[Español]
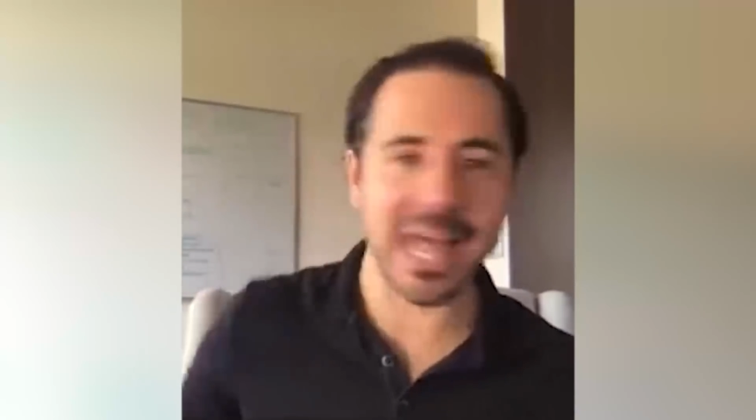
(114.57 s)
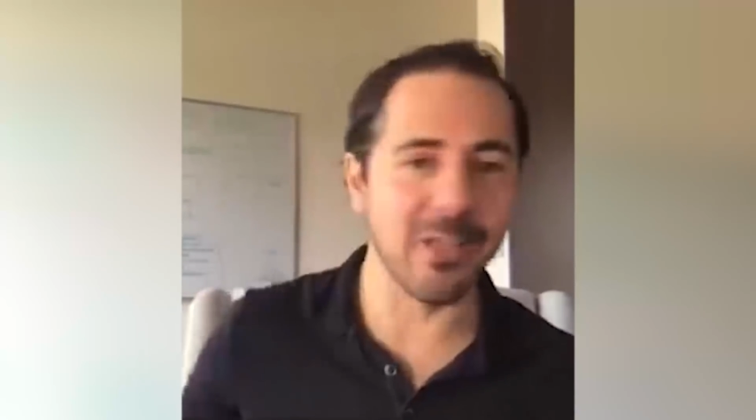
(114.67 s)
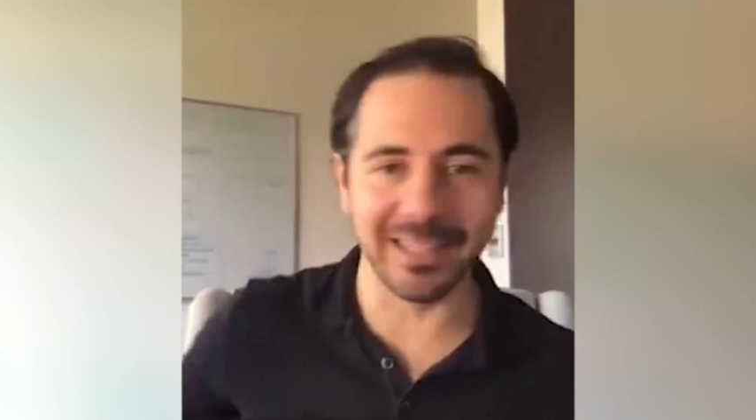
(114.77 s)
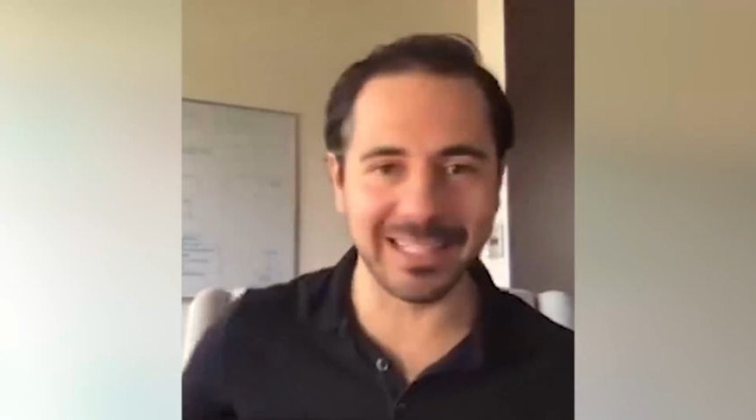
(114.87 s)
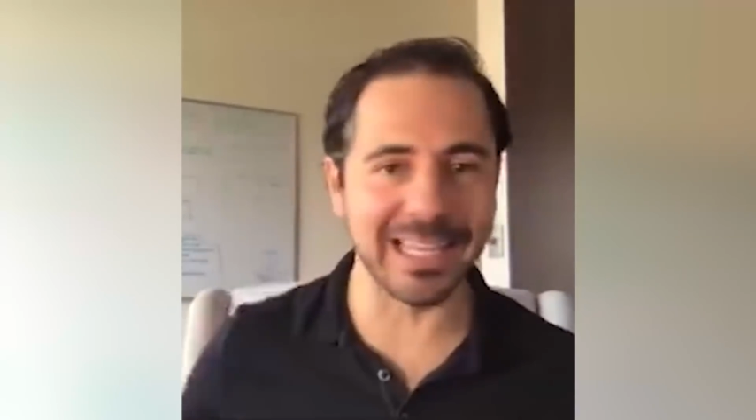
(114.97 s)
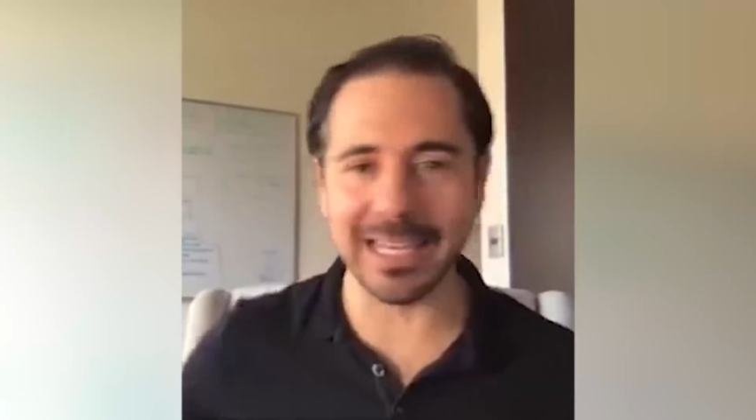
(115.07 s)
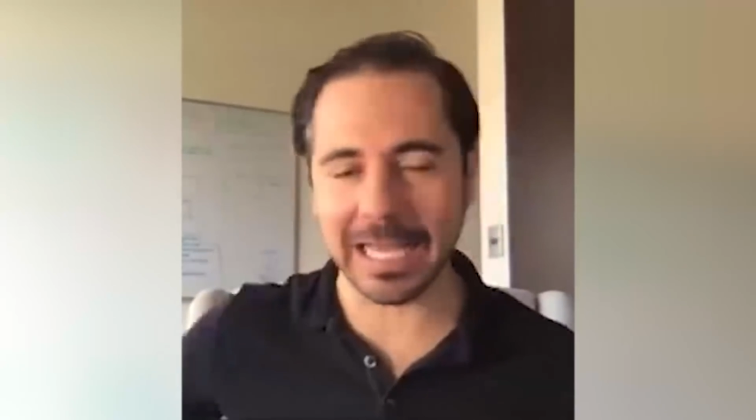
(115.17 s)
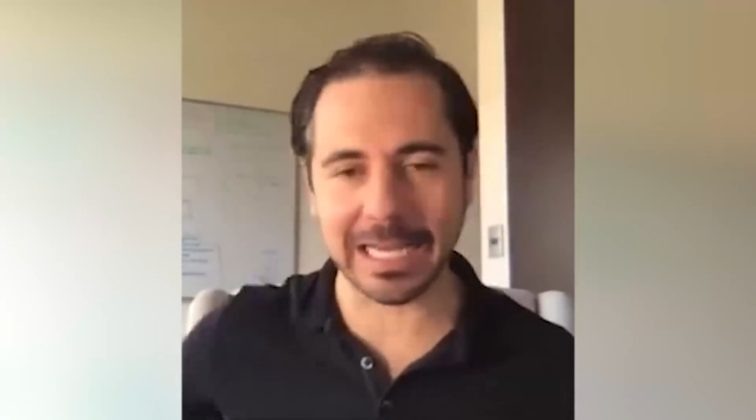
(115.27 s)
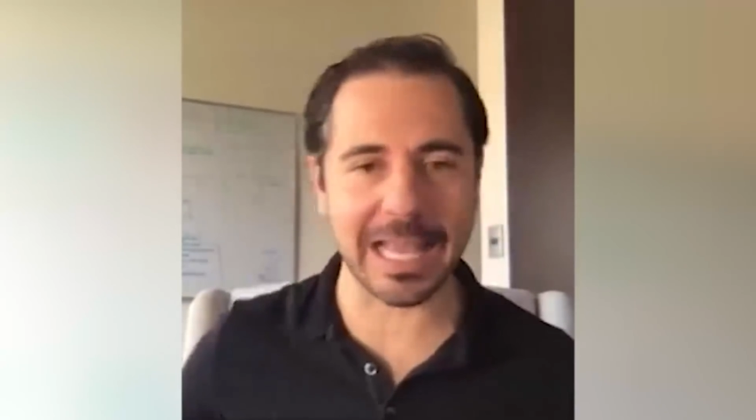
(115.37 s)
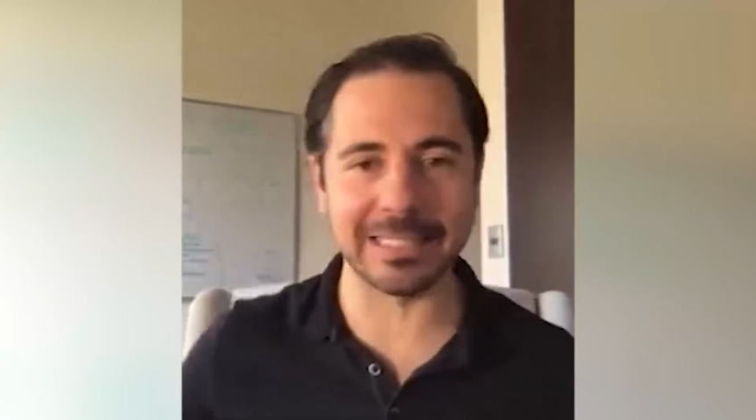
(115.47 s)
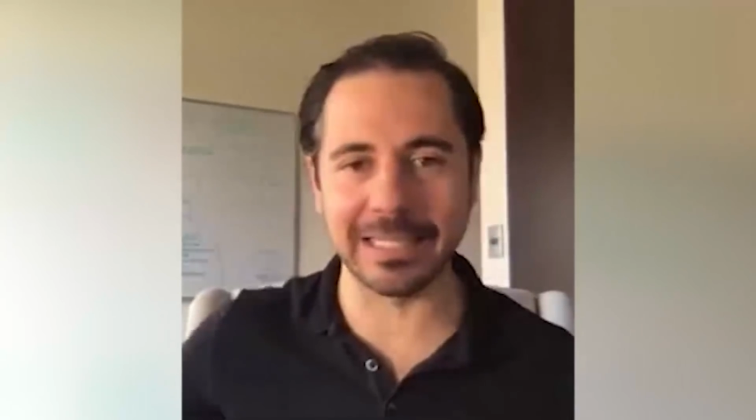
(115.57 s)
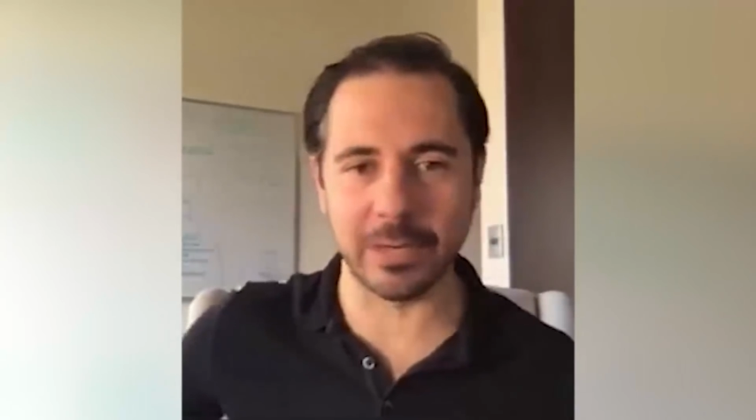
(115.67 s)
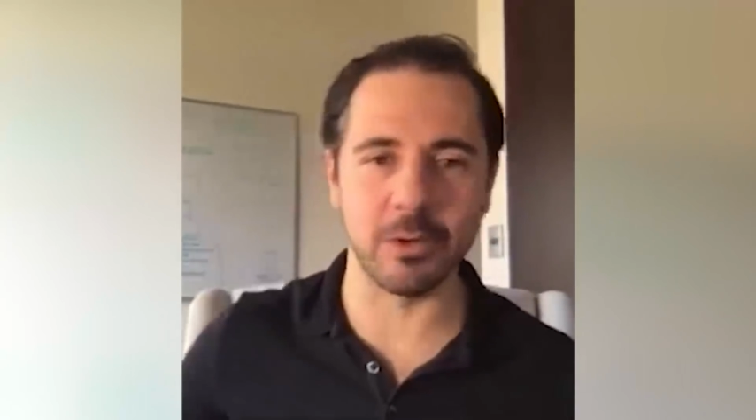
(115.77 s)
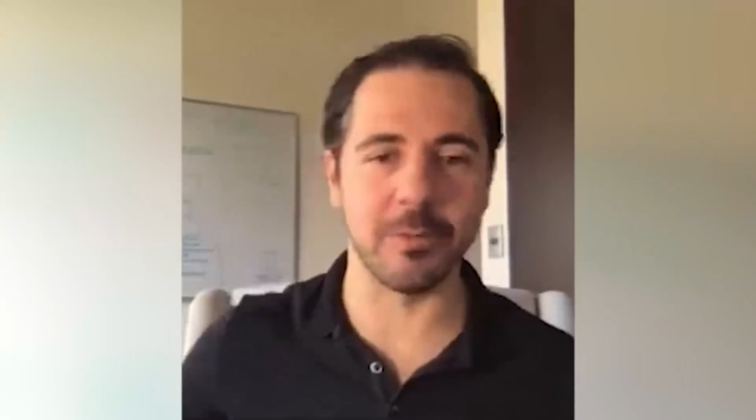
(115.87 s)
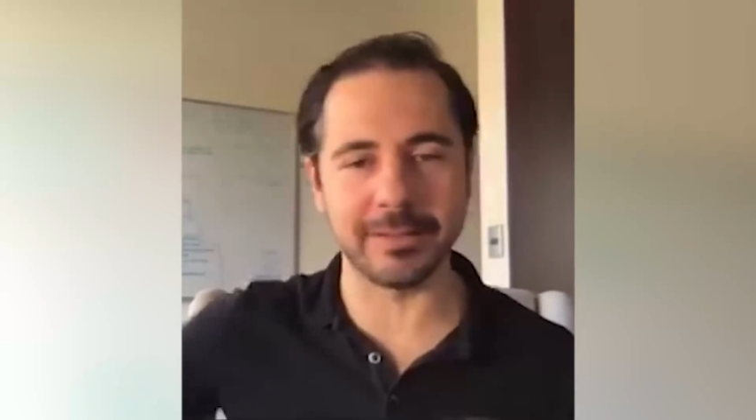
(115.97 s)
lado de ti en la clase en
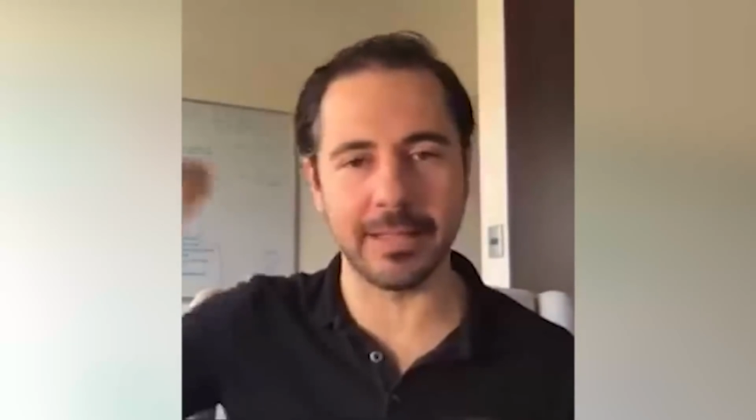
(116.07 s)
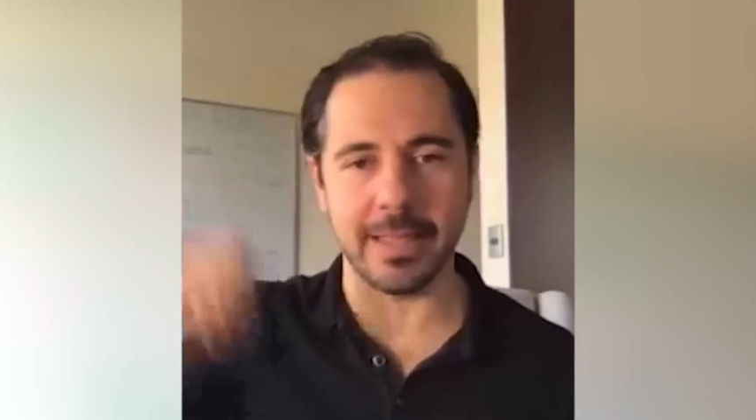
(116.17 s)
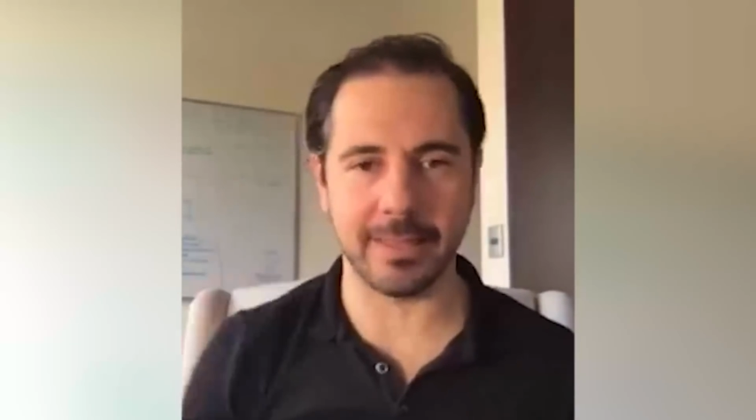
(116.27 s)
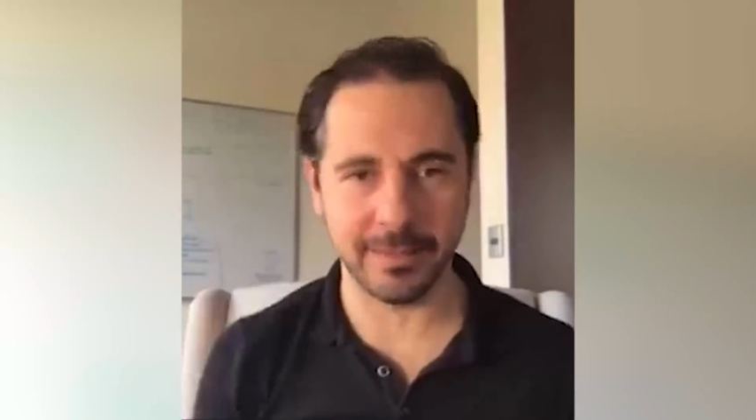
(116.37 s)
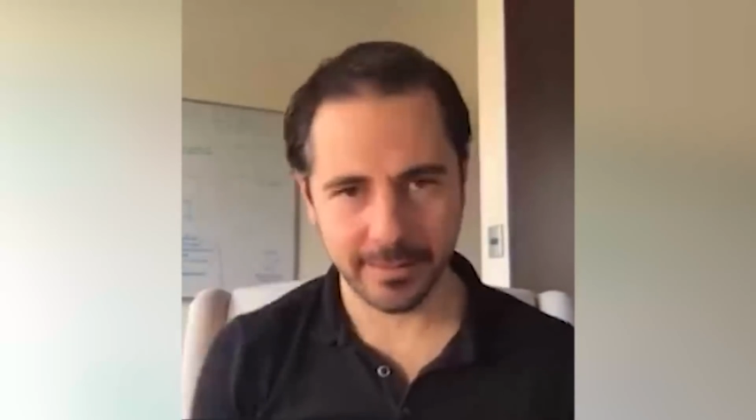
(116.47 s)
la universidad.